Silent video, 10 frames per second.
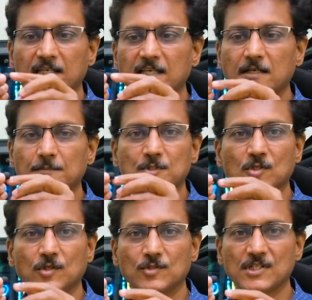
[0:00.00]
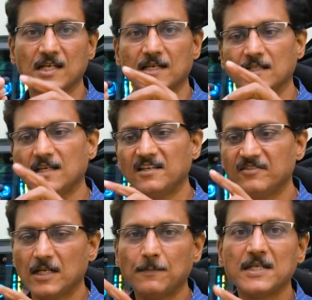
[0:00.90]
ఇయర్ టిప్స్ తోటి వచ్చినాయి కదా
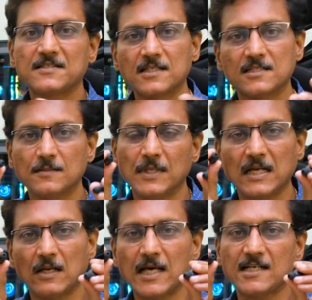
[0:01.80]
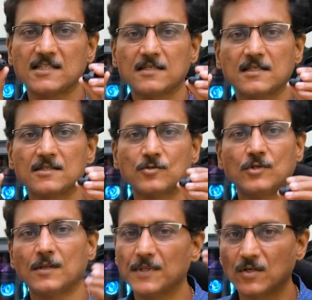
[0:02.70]
ఇవి రీప్లేస్ చేసి మీరు లార్జ్
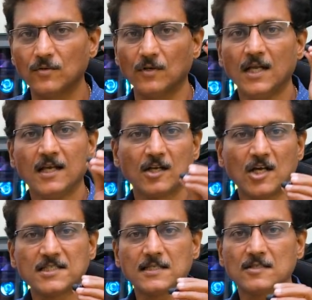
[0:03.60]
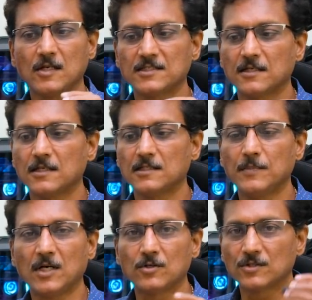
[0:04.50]
చేసేసుకుంటే మీకు నాయిస్ ఐసోలేషన్ అది
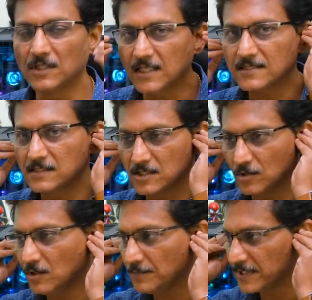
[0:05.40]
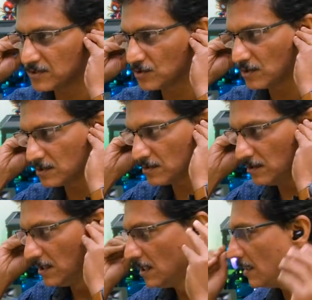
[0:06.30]
బాగుంటుంది అసలు చెవులో మీరు చూడొచ్చు
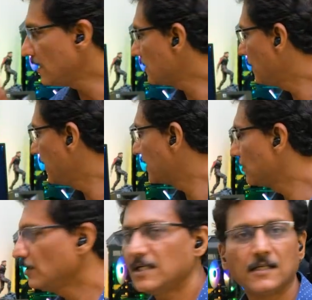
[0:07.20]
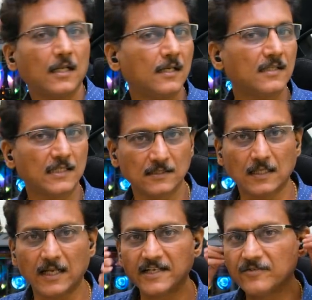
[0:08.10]
అసలు పెట్టుకున్నట్టే లేదు అంత
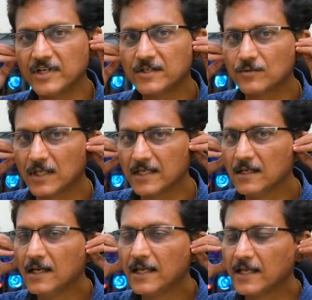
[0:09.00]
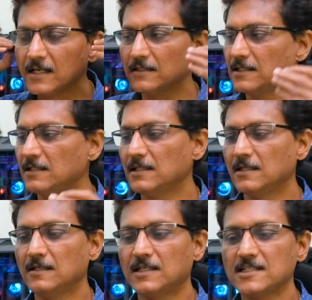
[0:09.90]
లైట్ వెయిట్ ఉన్నాయి ఇంకా దీని
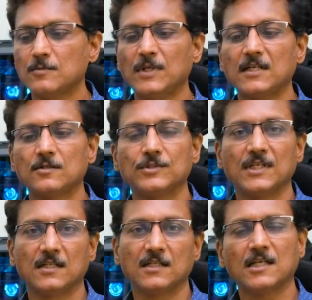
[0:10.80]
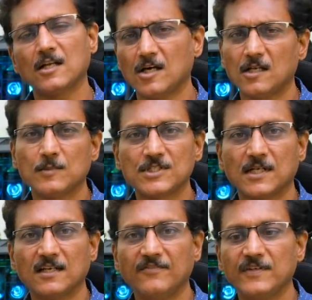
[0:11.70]
టచ్ బటన్ ఉంది కదా దాంట్లో ఆల్మోస్ట్
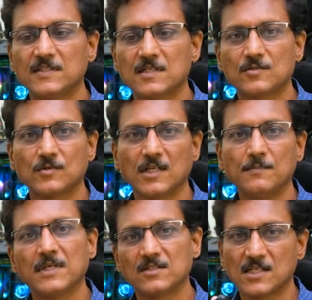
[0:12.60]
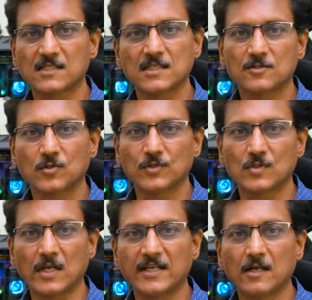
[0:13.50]
అన్ని ఫీచర్స్ ఉన్నాయి మీరు చెక్
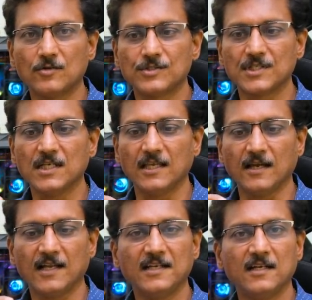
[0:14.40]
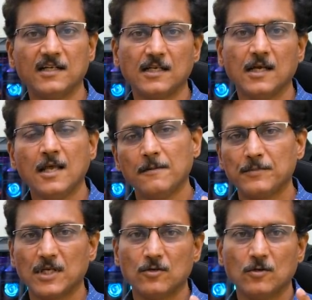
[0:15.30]
చేసుకోవచ్చు లింక్ నుంచి అన్ని అంటే
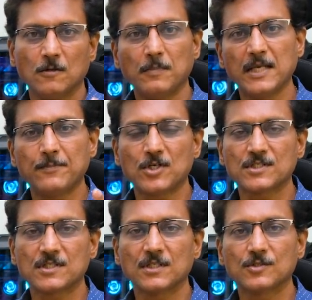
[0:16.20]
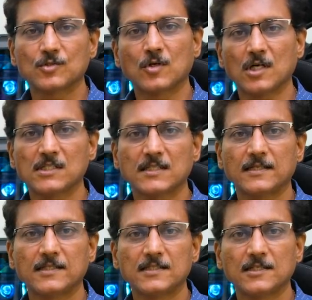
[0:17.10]
మీకు ప్లే పాస్ చేయొచ్చు కాల్స్
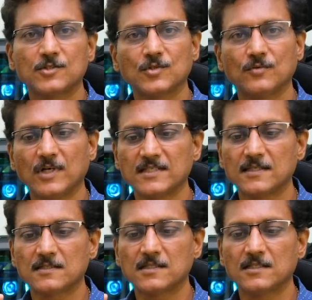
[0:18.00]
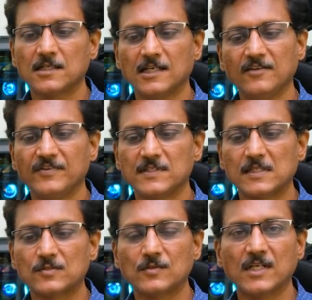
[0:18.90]
అటెండ్ చేయొచ్చు వాయిస్ అసిస్టెంట్ అన్ని
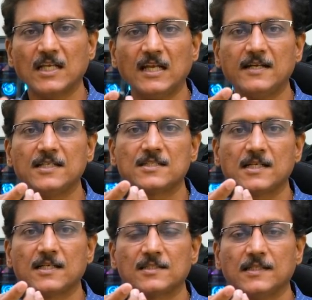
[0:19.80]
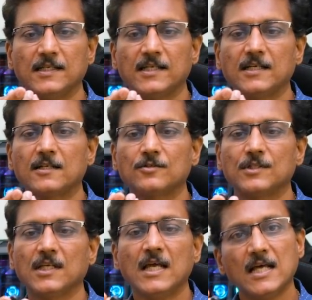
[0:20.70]
ఫీచర్స్ ఉన్నాయి ఎల్ఈడి స్టేటస్ ఇండికేటర్
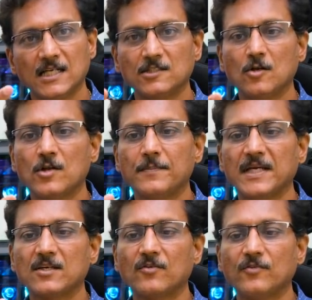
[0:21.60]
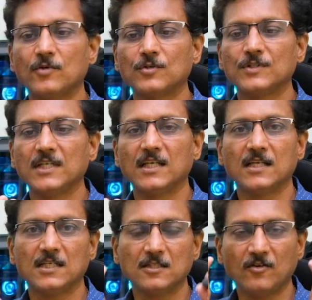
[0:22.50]
ఉంది అందులోనే మైక్రోఫోన్ ఉంది
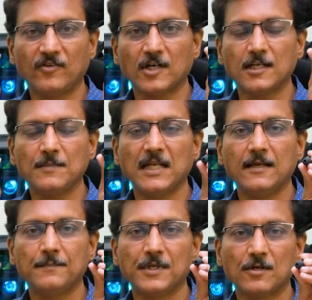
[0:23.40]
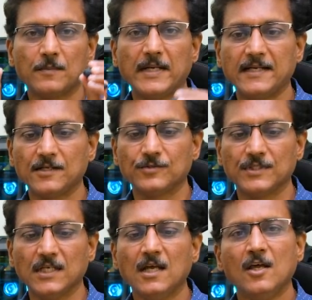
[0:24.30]
ఇంకా ఇందులో ఫార్టీ మిలియాంపర్ అవర్ బ్యాటరీ ఉంది